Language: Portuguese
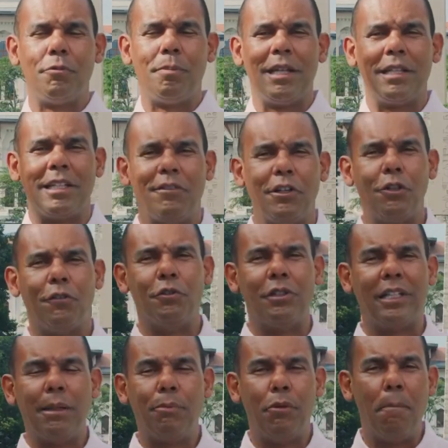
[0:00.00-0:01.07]
pelo
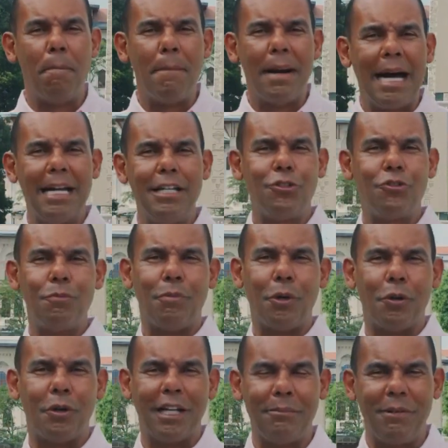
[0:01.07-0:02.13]
arqueólogo Rodrigo
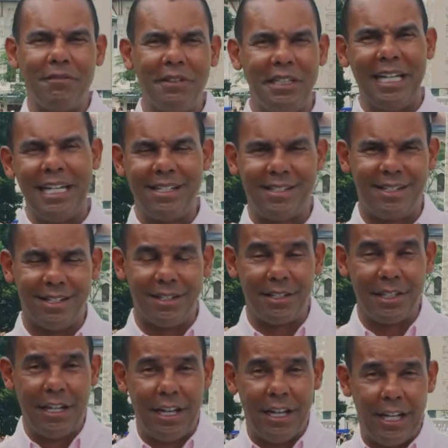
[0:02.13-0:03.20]
Silva. Mas ele
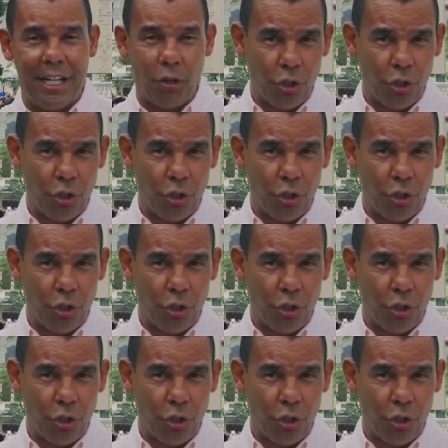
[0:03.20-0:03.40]
não foi